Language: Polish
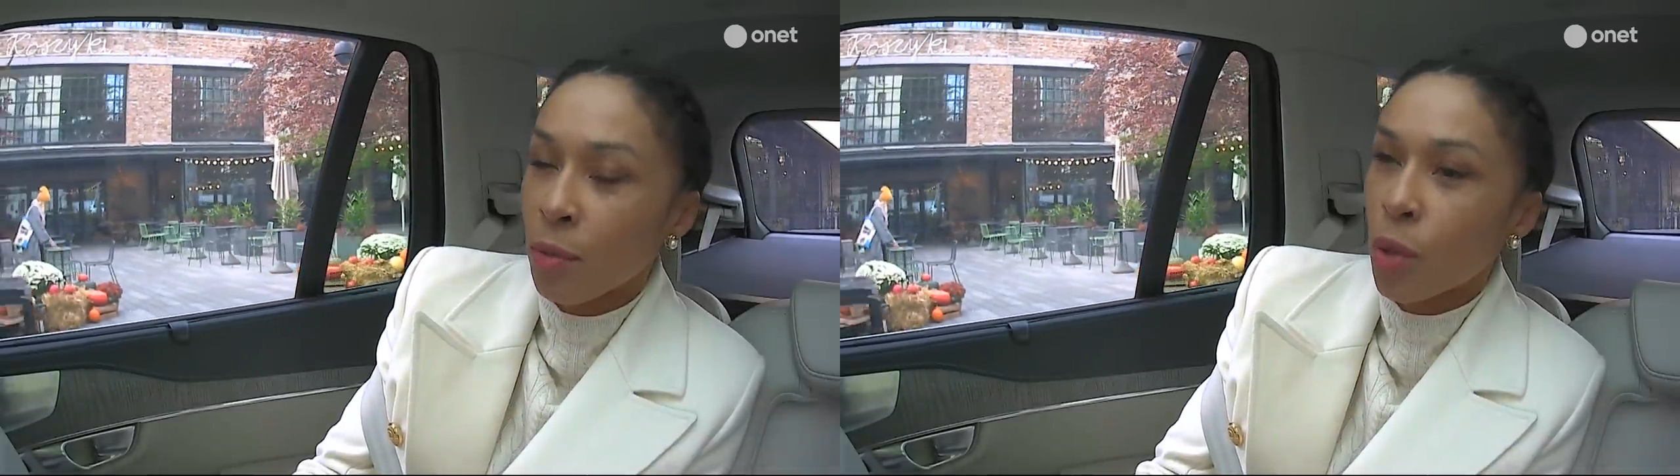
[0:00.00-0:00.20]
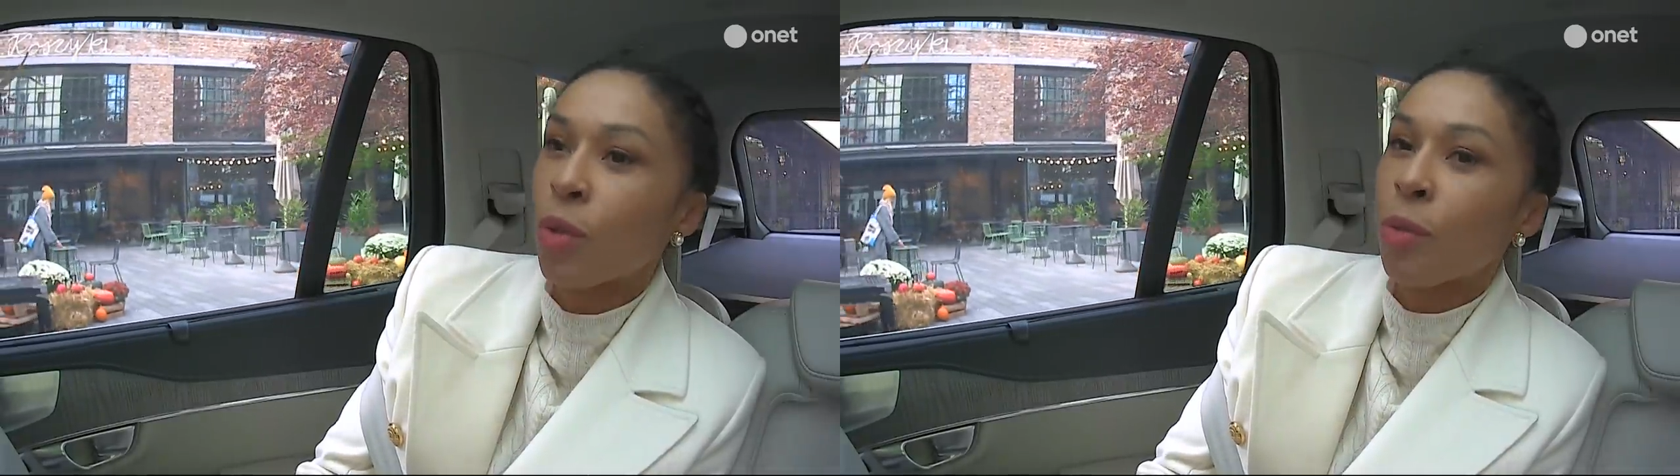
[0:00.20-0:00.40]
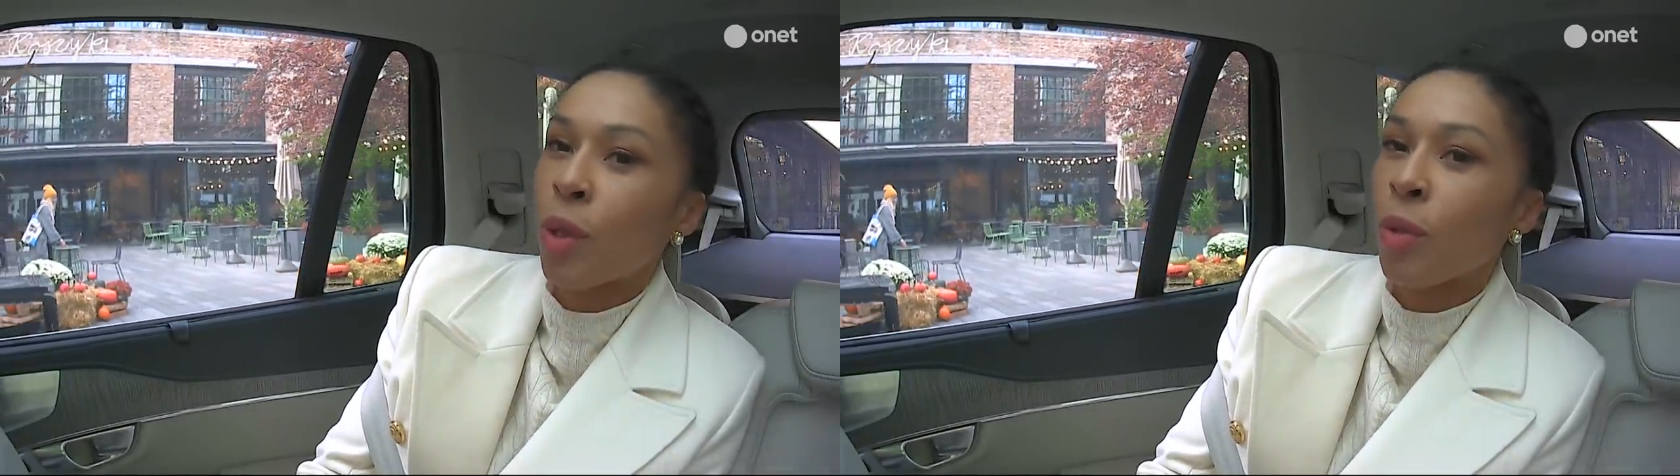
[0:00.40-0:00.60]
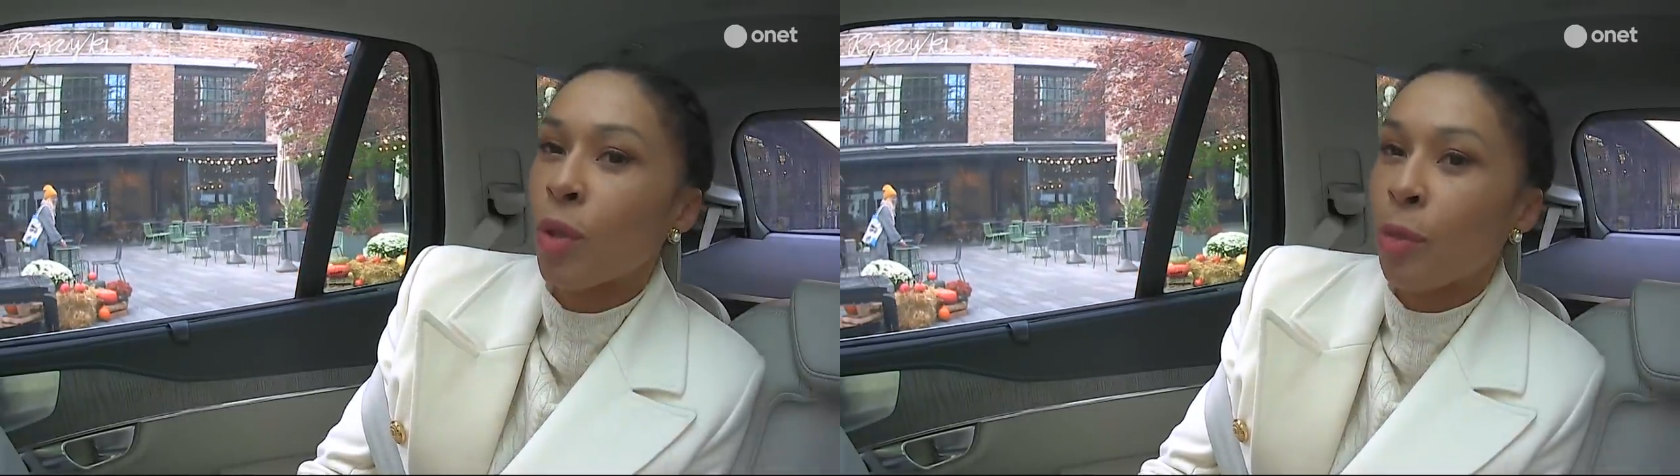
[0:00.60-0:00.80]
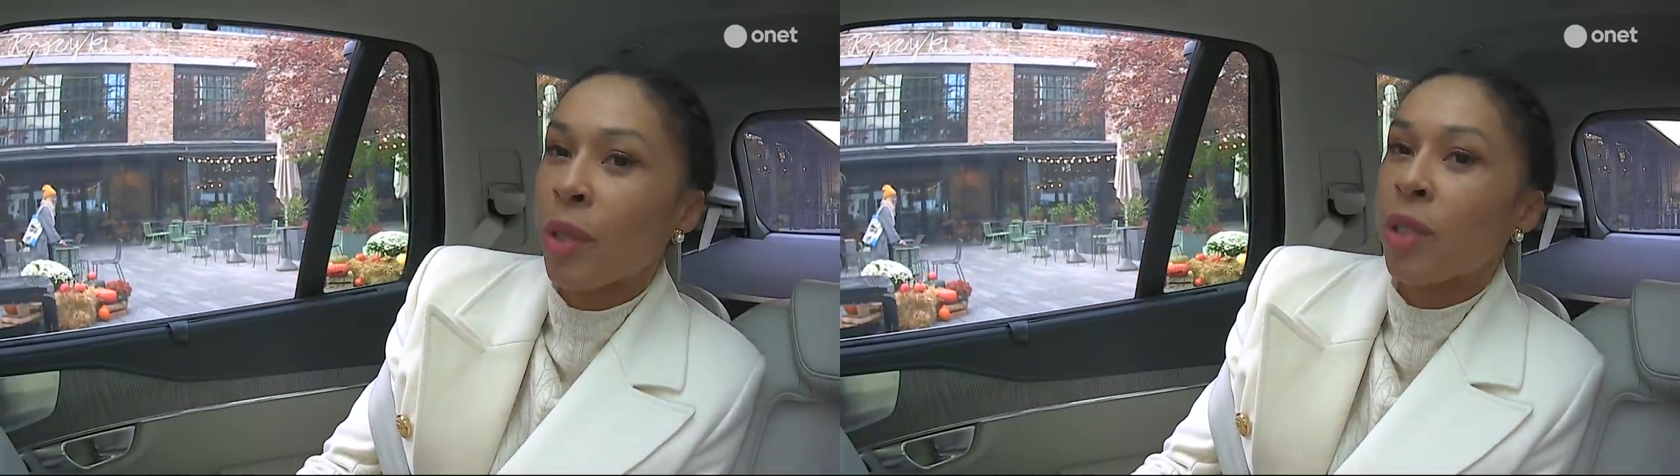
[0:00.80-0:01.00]
przyszłym roku
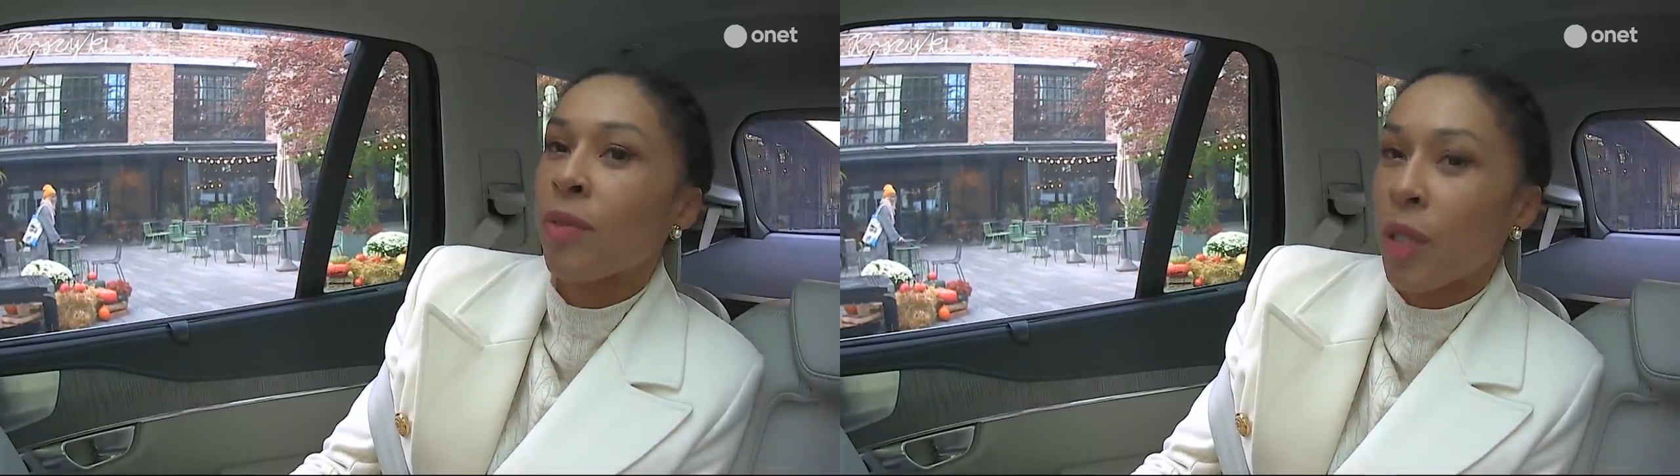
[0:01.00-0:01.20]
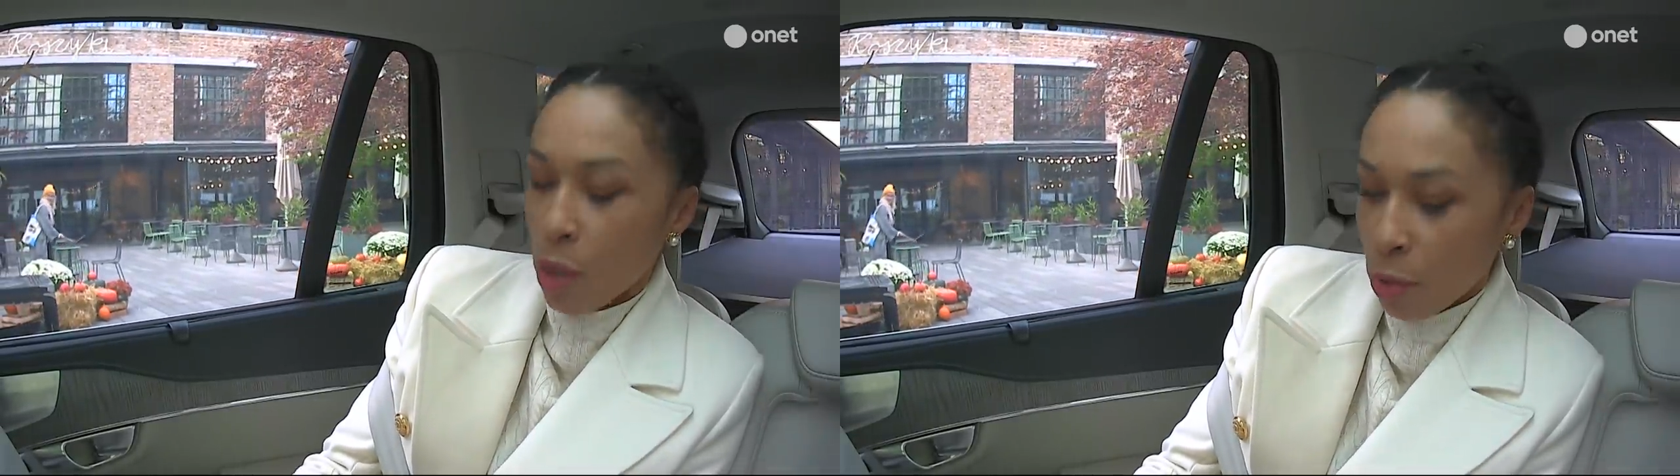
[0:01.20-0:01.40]
odpalić wielki